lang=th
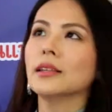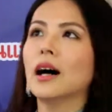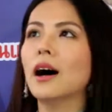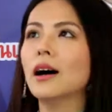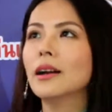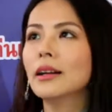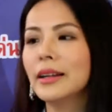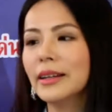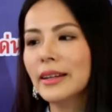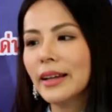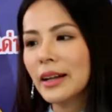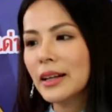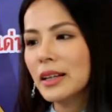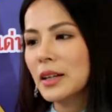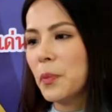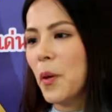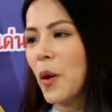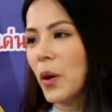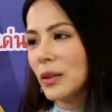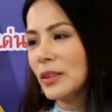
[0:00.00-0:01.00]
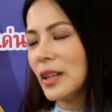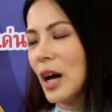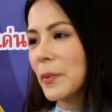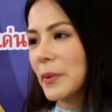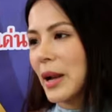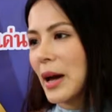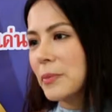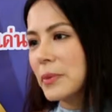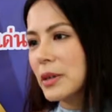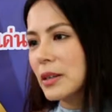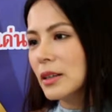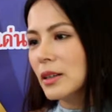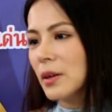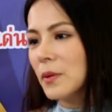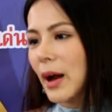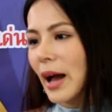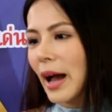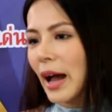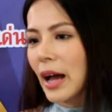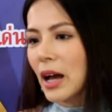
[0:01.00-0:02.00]
ตอนนี้เนี่ยคือผลตอบรับก็คื
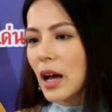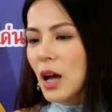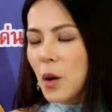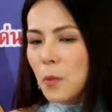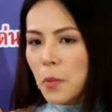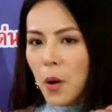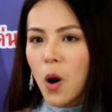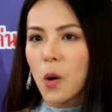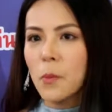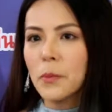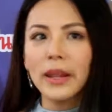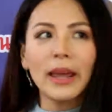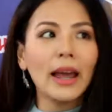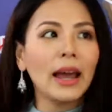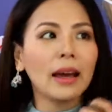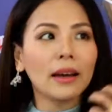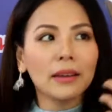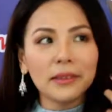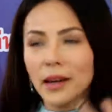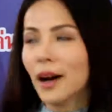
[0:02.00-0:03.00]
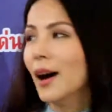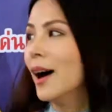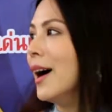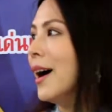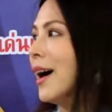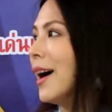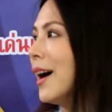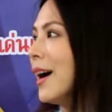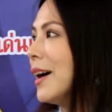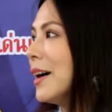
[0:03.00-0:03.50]
อว่าผมเนี่ย เยอะ